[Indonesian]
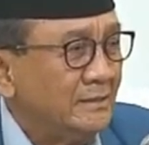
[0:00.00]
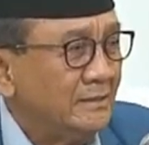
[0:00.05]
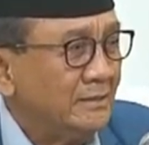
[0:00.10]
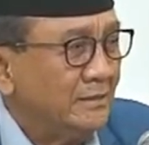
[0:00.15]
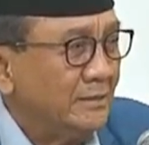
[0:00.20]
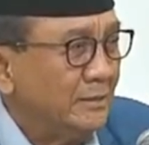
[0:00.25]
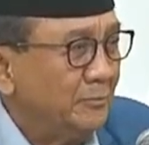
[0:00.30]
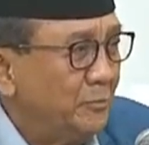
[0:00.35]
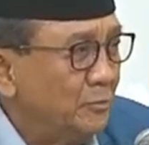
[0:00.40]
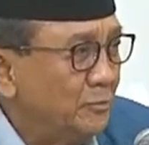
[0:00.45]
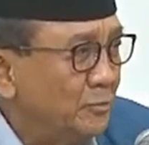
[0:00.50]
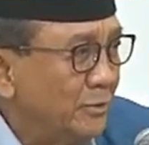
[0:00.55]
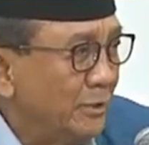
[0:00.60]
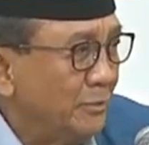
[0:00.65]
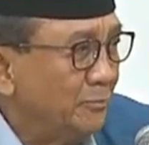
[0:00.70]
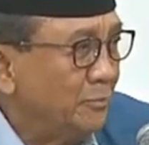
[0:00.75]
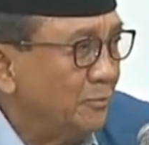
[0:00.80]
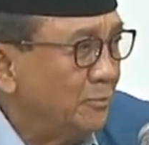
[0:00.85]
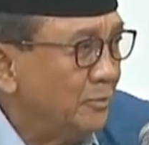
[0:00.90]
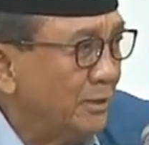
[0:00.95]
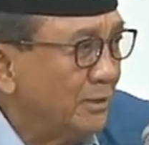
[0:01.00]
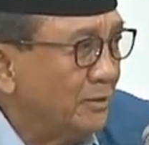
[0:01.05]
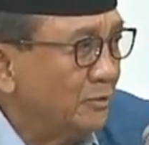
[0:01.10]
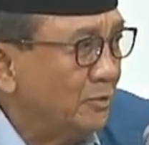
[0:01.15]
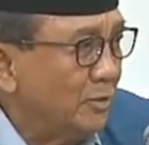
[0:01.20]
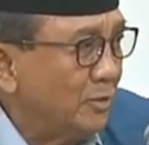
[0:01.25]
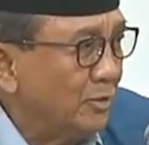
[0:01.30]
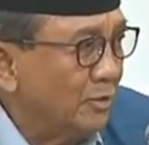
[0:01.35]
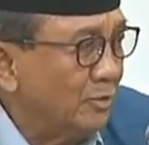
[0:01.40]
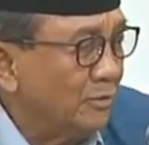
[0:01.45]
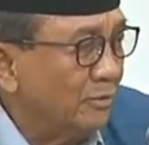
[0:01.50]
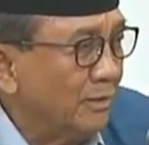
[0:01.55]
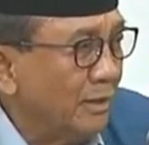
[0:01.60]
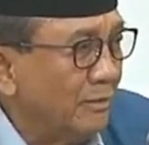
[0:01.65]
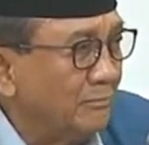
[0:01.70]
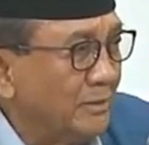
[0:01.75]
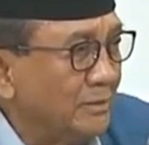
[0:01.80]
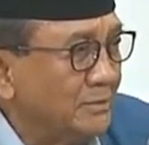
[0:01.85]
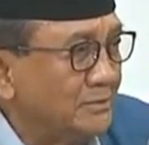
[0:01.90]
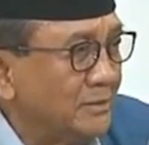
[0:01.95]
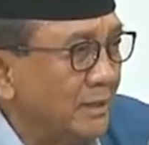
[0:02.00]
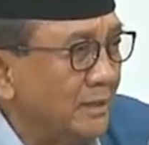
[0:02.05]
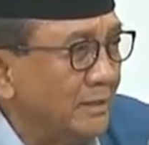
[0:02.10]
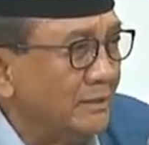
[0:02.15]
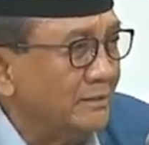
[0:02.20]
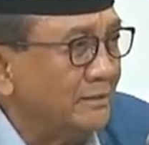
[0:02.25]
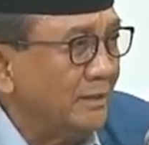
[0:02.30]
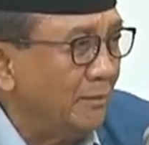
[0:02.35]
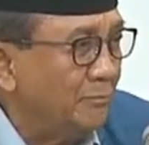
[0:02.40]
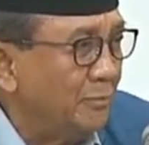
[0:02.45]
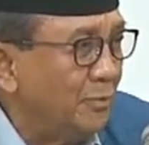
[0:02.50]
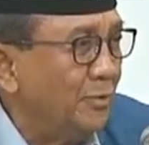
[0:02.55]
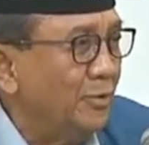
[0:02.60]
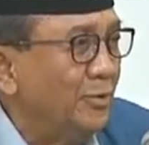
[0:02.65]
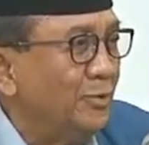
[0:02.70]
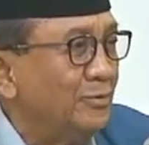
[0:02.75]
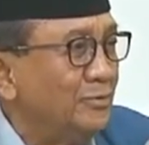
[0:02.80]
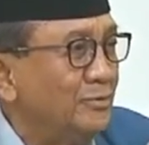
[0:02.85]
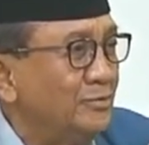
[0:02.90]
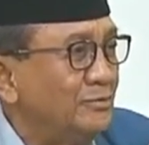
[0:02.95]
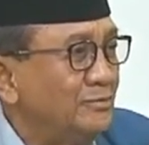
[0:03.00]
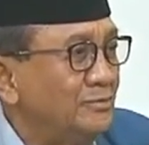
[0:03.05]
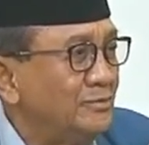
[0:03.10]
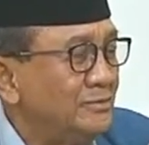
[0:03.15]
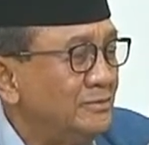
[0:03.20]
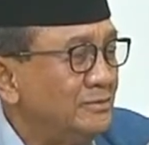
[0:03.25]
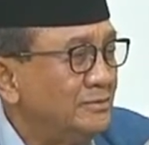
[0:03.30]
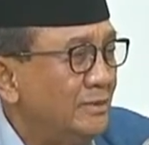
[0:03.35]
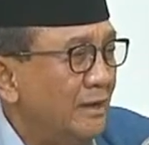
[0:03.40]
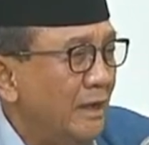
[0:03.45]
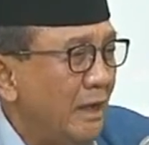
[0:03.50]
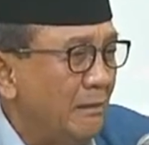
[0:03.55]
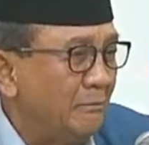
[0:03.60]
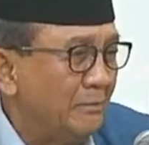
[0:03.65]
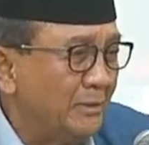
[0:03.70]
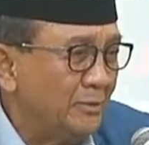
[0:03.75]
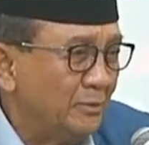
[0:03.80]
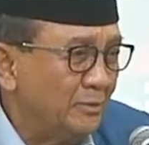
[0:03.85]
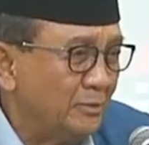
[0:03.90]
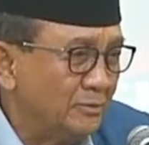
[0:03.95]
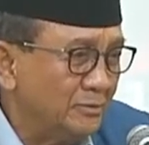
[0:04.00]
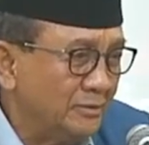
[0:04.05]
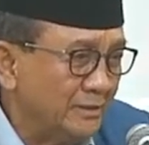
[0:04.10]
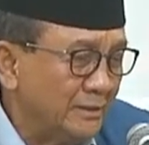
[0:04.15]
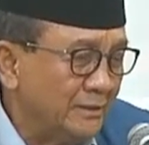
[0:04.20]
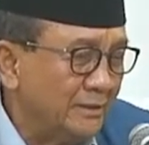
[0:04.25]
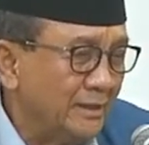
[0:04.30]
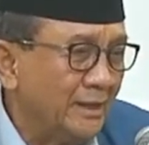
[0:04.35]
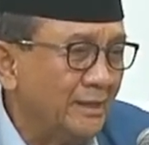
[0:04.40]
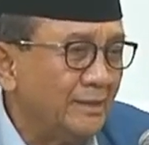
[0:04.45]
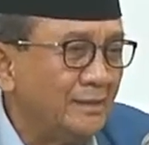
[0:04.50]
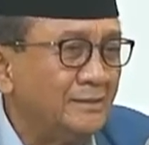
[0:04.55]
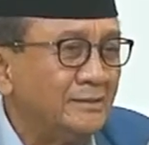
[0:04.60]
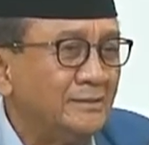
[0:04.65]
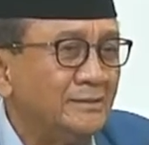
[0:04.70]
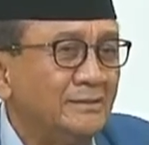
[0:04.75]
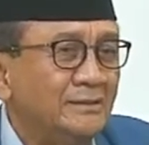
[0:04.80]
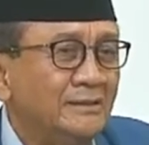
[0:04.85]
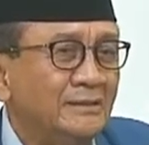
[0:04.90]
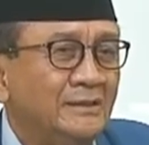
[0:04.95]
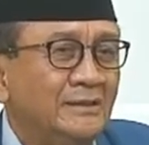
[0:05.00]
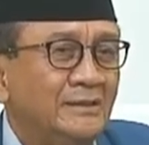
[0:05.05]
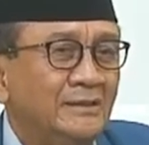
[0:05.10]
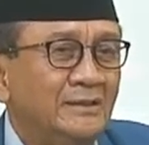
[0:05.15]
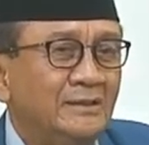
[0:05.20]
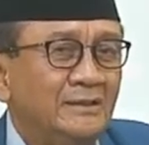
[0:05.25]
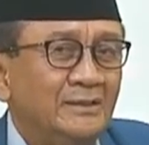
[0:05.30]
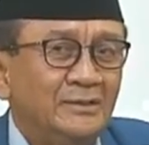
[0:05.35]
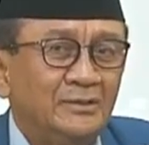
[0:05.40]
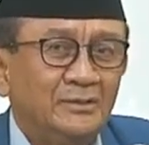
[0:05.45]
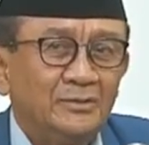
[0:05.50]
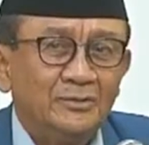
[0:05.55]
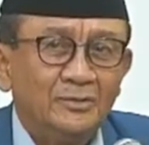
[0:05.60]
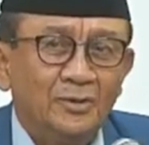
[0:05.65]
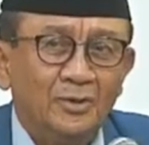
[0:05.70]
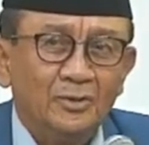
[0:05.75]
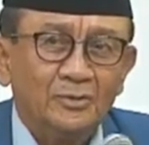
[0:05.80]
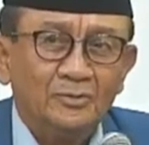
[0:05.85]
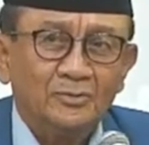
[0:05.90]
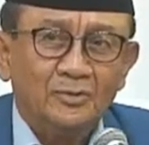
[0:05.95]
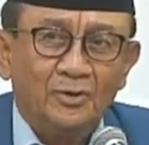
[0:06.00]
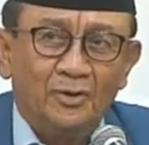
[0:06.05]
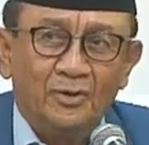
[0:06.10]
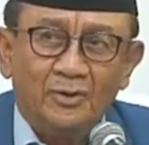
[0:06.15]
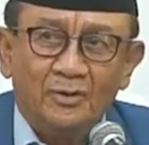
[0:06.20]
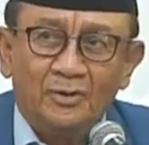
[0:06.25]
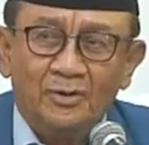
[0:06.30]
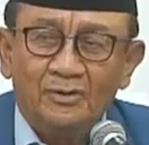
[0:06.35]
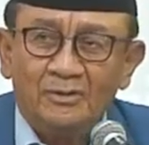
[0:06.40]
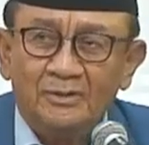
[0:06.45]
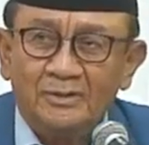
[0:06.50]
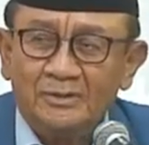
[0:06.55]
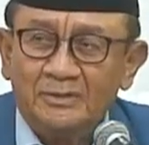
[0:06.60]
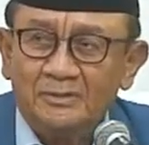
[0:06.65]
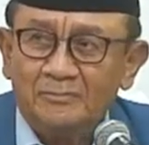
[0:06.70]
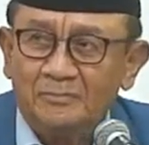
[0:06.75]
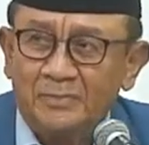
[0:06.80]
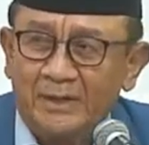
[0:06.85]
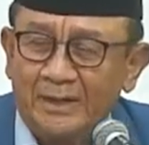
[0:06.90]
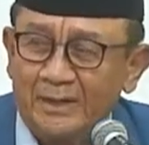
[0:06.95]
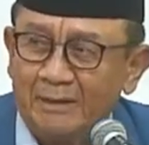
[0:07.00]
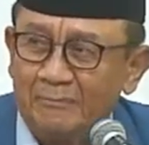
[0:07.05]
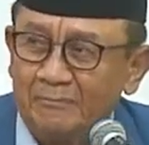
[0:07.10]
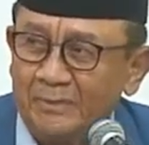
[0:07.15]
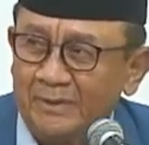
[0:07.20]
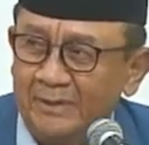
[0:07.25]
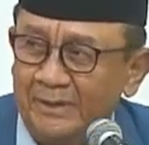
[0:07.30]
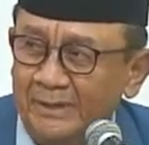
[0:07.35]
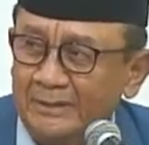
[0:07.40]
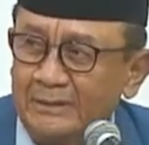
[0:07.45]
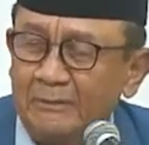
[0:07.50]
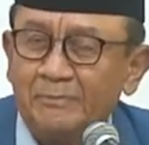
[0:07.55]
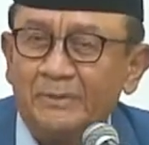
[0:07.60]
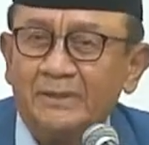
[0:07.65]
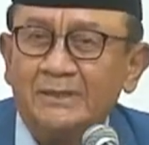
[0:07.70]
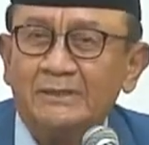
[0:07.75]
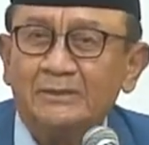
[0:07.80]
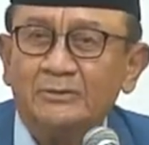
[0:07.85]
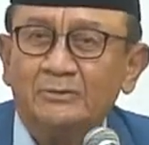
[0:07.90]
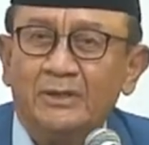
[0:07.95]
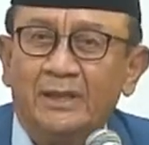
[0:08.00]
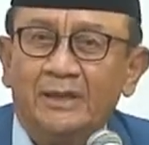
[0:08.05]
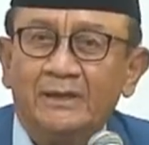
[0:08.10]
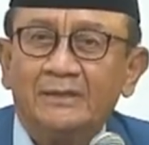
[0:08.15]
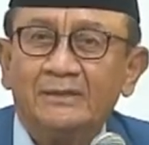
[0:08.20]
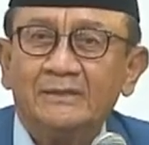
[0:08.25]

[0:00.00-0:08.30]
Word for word: di punguan-punguan kor nama cai tabu ama dohot ina dohot kor para pendeta pensiunan